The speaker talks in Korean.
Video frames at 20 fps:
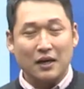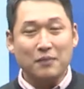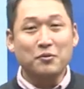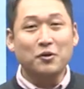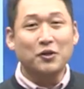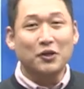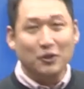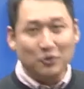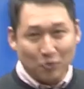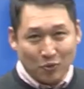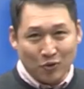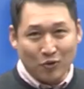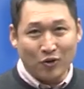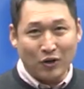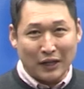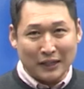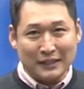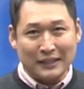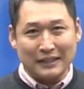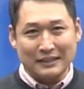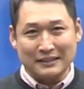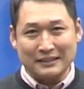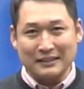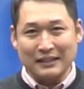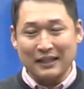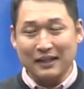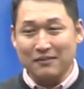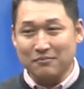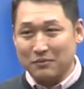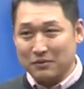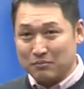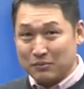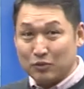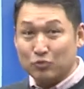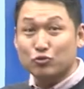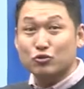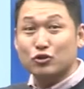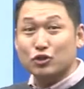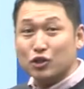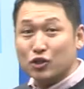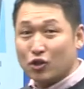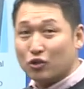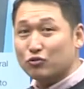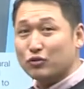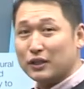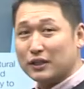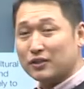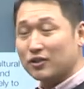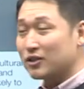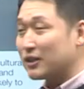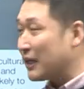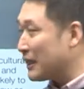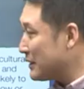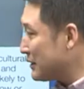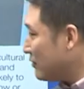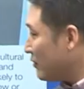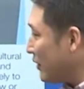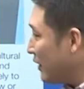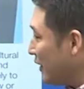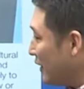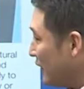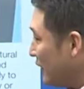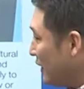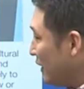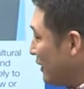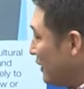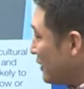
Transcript: 해변에 놀러 간다든가 미국의 경우엔 그렇다는 거예요.